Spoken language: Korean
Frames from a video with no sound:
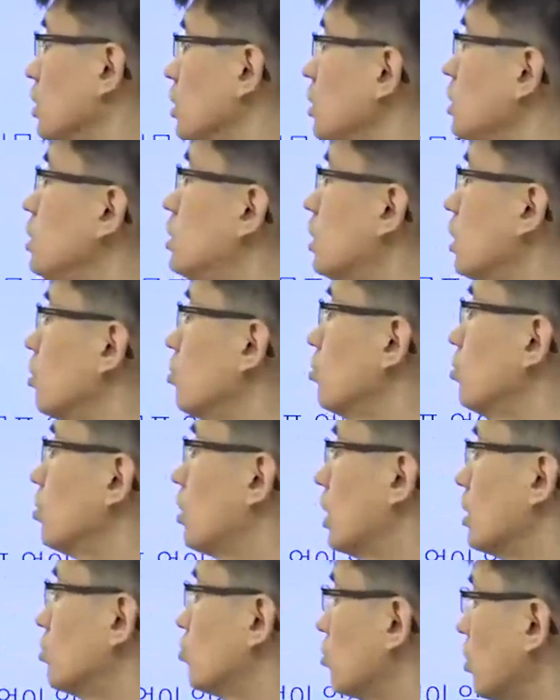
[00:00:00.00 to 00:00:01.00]
이자율을
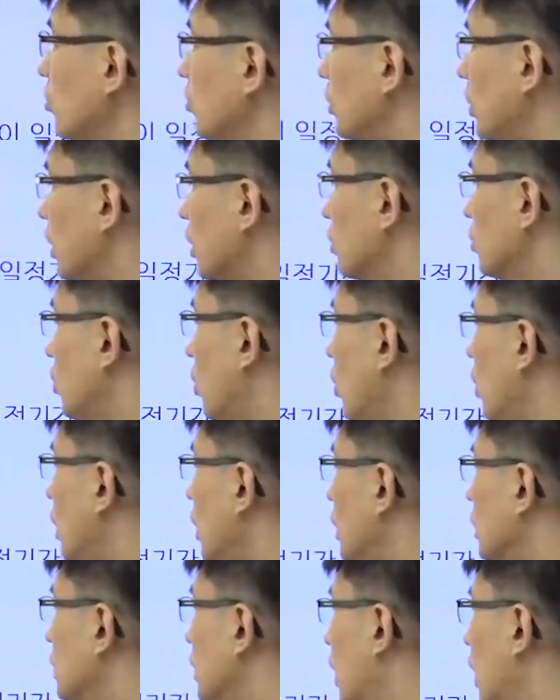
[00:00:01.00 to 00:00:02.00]
가지고 합니다. 그래서
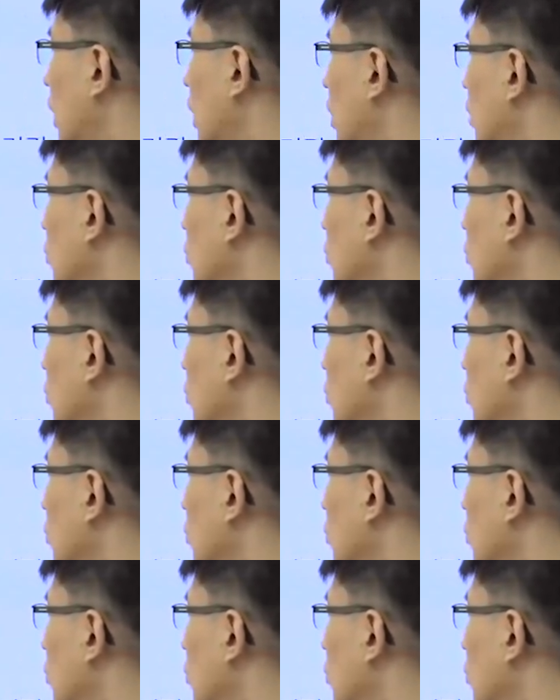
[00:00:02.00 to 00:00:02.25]
자